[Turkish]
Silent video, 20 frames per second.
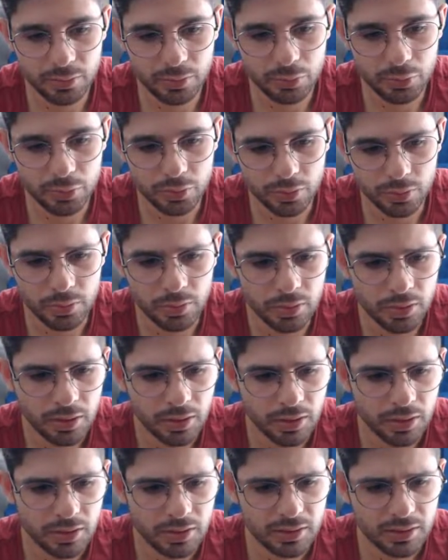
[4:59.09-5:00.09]
olmuştu.
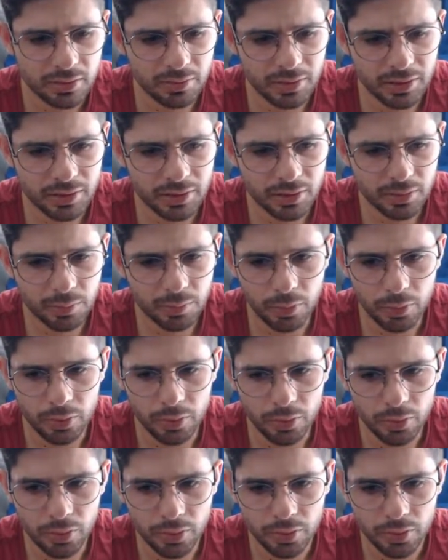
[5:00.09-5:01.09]
Smarter Paul